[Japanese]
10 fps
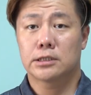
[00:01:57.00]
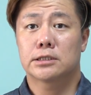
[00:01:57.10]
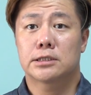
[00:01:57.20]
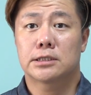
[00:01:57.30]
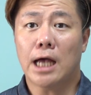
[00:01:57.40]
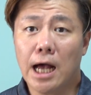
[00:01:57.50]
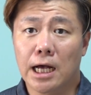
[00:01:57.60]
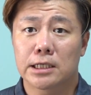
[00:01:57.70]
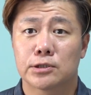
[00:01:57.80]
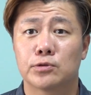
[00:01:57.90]

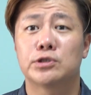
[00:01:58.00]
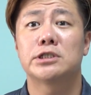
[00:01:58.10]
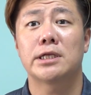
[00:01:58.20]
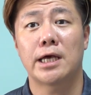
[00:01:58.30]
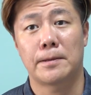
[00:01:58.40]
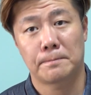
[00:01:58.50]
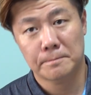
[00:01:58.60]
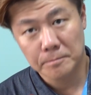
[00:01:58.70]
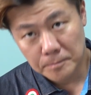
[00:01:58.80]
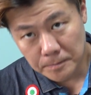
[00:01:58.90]
さあそしてね
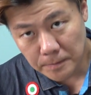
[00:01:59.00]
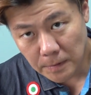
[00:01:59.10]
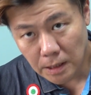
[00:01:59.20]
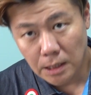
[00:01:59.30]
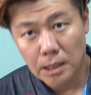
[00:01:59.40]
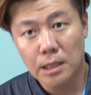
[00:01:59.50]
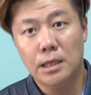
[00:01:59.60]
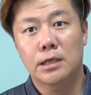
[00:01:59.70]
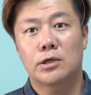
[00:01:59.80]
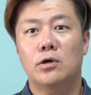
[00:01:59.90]

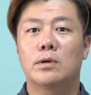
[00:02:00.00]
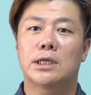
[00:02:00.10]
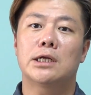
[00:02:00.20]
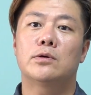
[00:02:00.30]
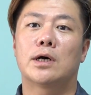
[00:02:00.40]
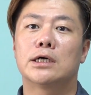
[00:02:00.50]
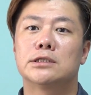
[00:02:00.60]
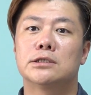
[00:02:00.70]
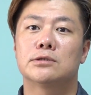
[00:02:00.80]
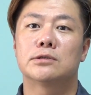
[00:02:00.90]
今日は何を
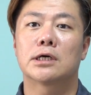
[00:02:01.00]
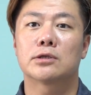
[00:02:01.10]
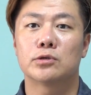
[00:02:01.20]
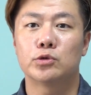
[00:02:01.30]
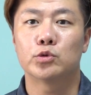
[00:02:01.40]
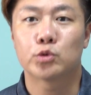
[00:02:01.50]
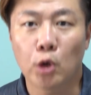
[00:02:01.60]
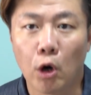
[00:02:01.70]
配信するかという